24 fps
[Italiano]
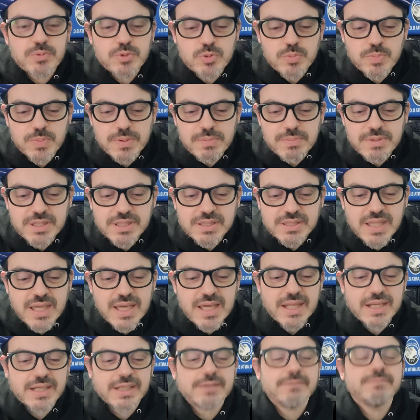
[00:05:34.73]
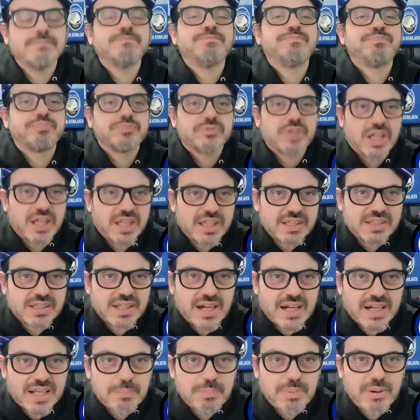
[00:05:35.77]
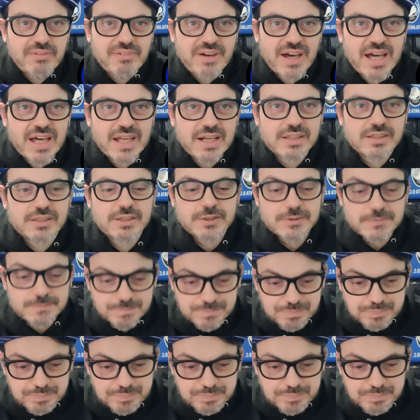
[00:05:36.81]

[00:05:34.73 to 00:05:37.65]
supplementare entra anche Pavard,